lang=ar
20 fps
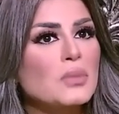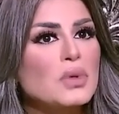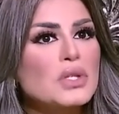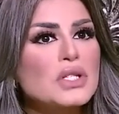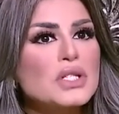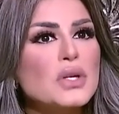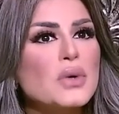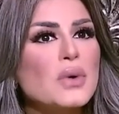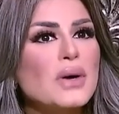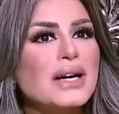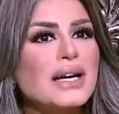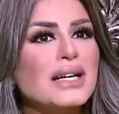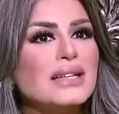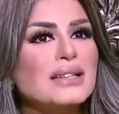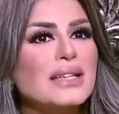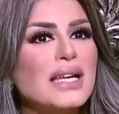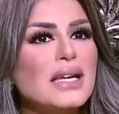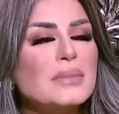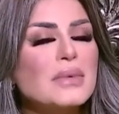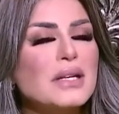بصي هو
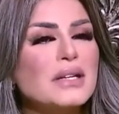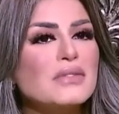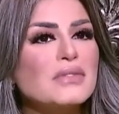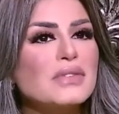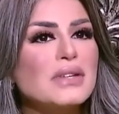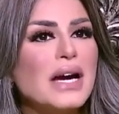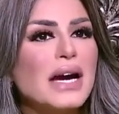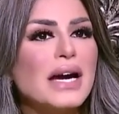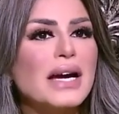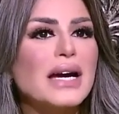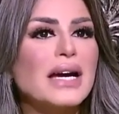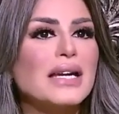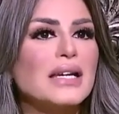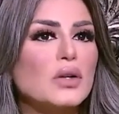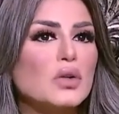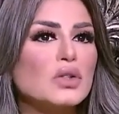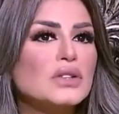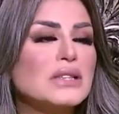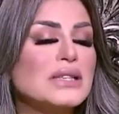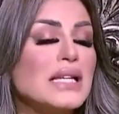كان دايما في حاجه
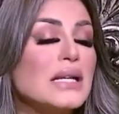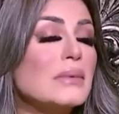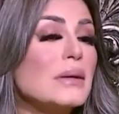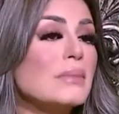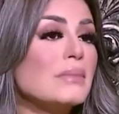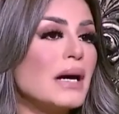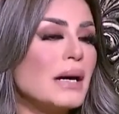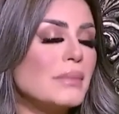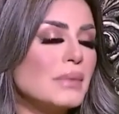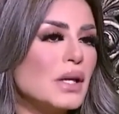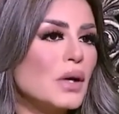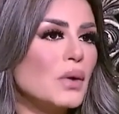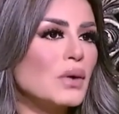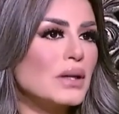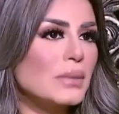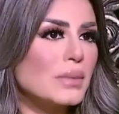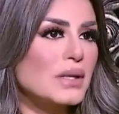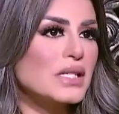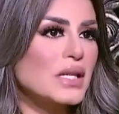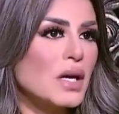انا كنت دايما بعملها
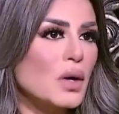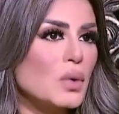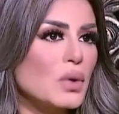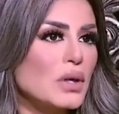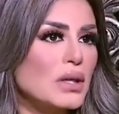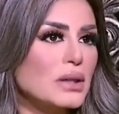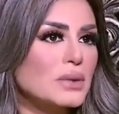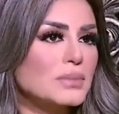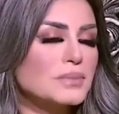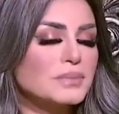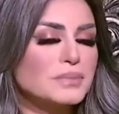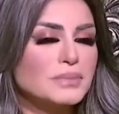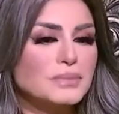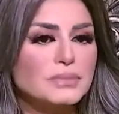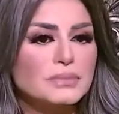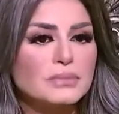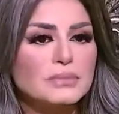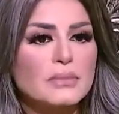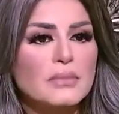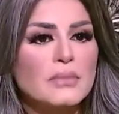وانا بصور
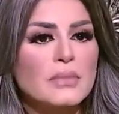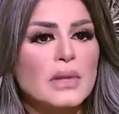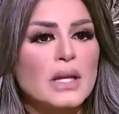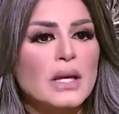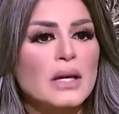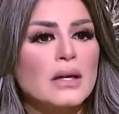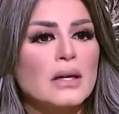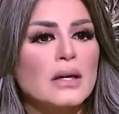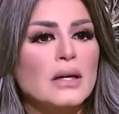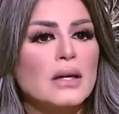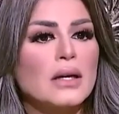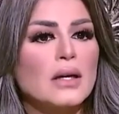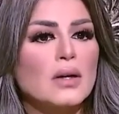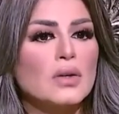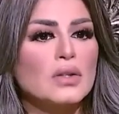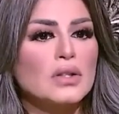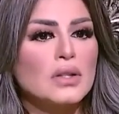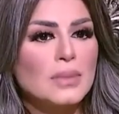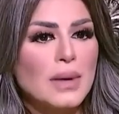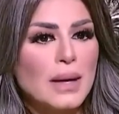
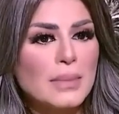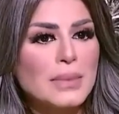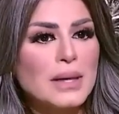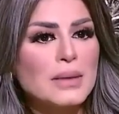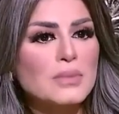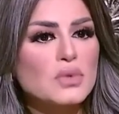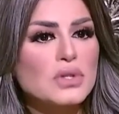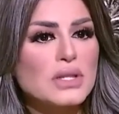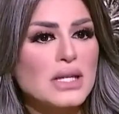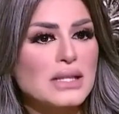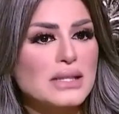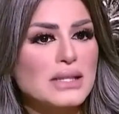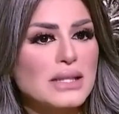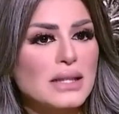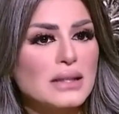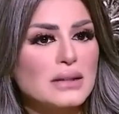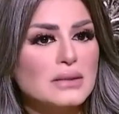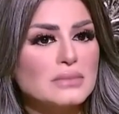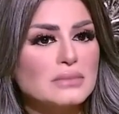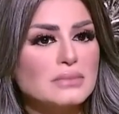كنت بعمل معاه
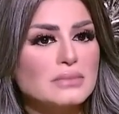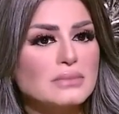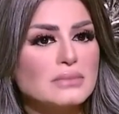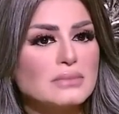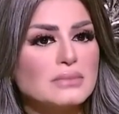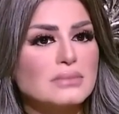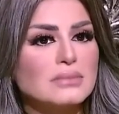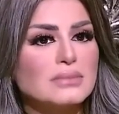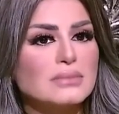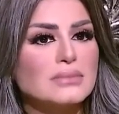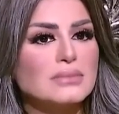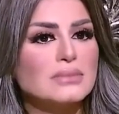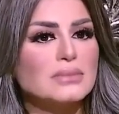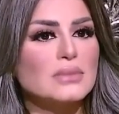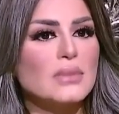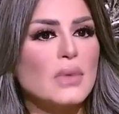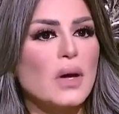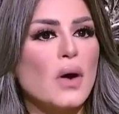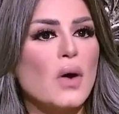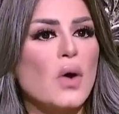مسلسل
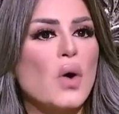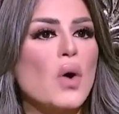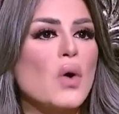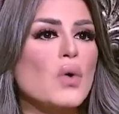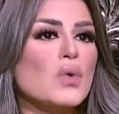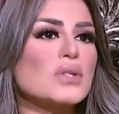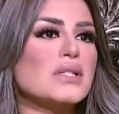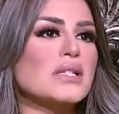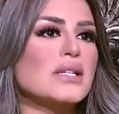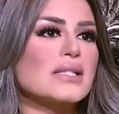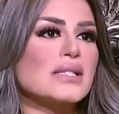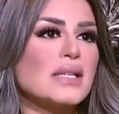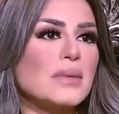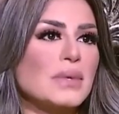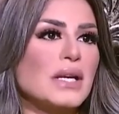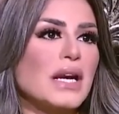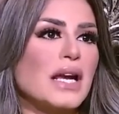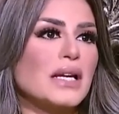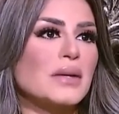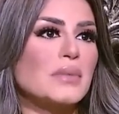هو واستاذ
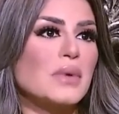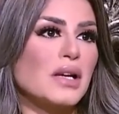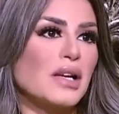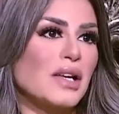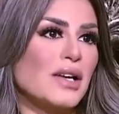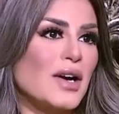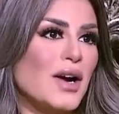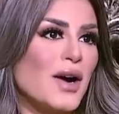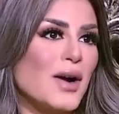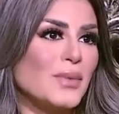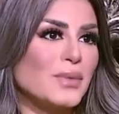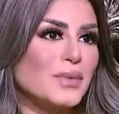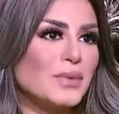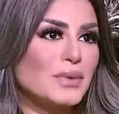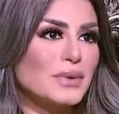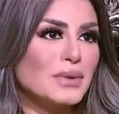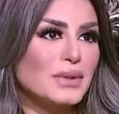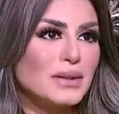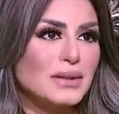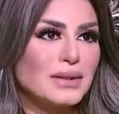سمير غانم الله يرحمه
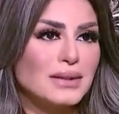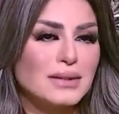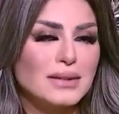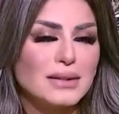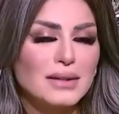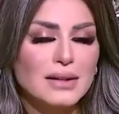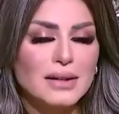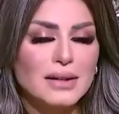الله يرحمهم